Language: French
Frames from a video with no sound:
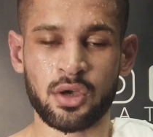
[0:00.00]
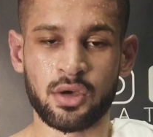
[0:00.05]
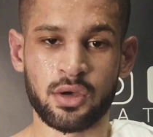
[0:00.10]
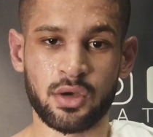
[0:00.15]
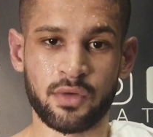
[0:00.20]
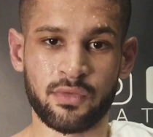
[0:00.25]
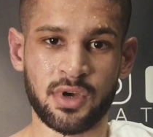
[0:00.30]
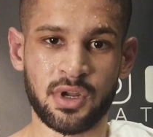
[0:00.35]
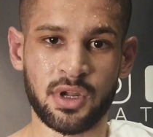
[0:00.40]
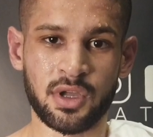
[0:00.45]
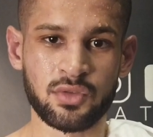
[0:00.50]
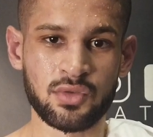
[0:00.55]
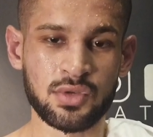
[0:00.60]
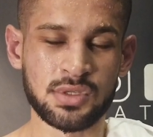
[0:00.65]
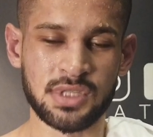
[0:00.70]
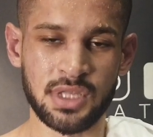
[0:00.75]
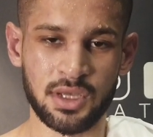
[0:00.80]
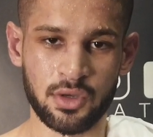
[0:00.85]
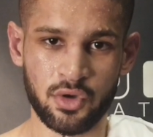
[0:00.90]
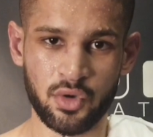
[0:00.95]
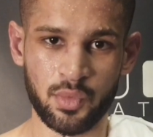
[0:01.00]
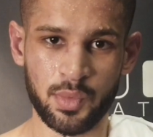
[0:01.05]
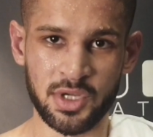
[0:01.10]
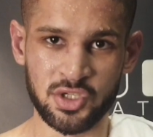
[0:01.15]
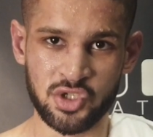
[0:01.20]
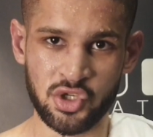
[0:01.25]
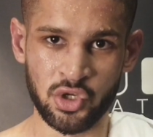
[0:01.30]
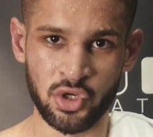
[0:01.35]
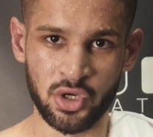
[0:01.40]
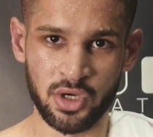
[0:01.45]
Euh, voilà tout, c'est un
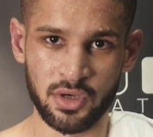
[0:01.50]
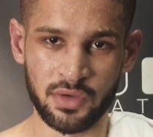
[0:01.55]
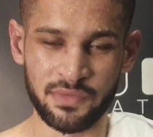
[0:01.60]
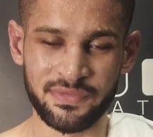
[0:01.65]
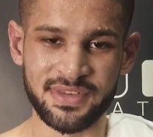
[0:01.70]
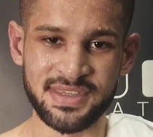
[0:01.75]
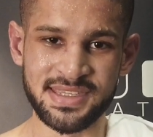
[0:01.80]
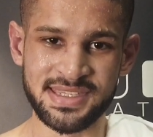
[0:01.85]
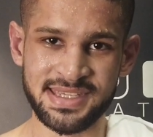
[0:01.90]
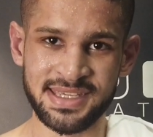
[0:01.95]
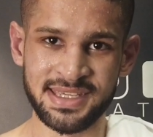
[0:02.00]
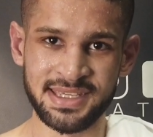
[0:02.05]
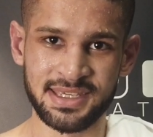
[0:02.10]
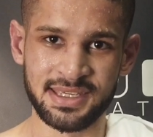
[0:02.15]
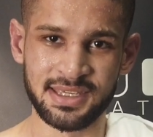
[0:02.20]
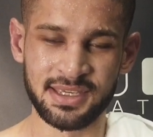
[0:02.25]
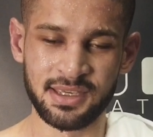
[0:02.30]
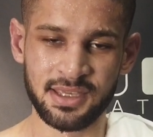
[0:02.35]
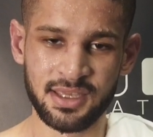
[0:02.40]
combat dur, physique.